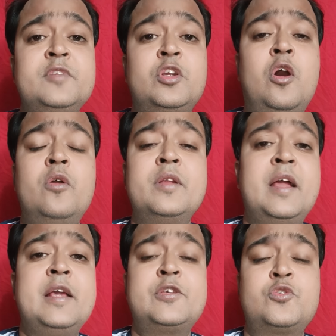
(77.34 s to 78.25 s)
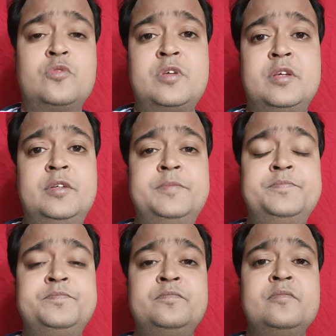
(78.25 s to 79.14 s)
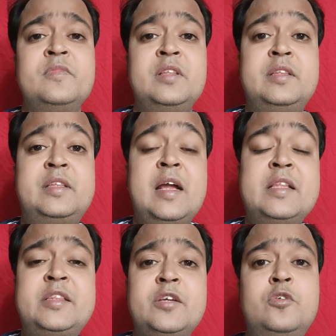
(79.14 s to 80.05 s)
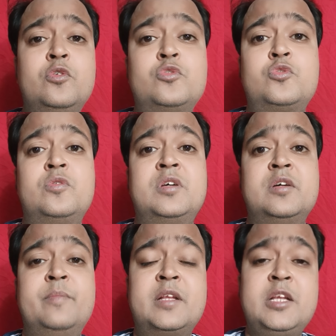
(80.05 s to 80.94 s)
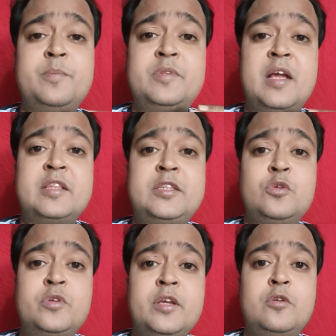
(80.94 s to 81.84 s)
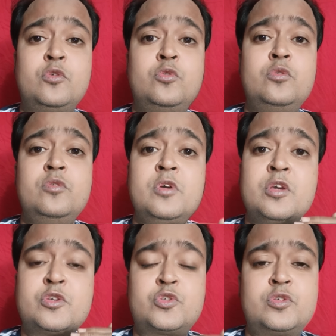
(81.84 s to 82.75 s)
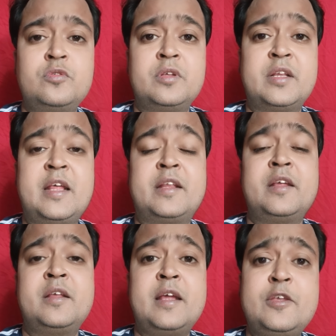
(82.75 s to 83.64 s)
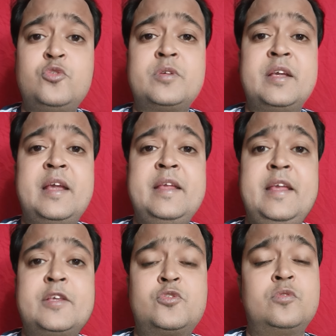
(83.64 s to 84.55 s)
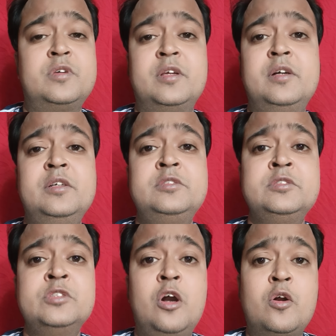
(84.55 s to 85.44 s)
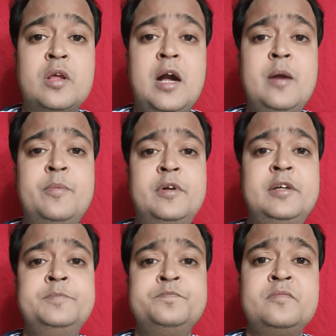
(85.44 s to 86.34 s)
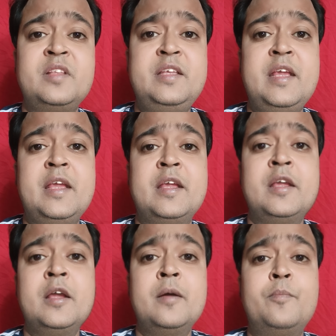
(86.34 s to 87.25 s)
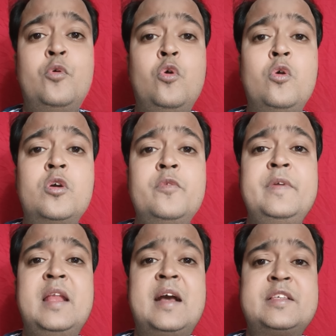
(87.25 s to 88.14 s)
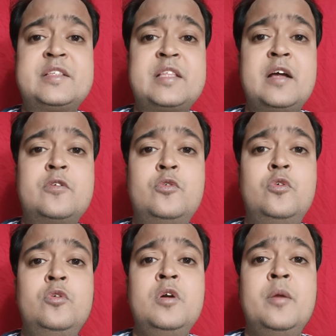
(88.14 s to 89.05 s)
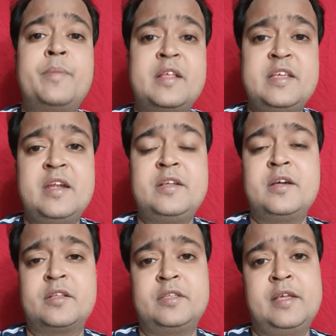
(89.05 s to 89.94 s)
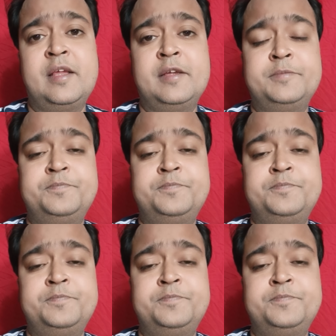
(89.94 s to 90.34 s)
कौन है शुक्र दैत्य गुरु शुक्र मतलब दैत्यों के गुरु रह चुके हैं ये शुक्र और अब ये भोग विलासिता को प्रेजेंट करते हैं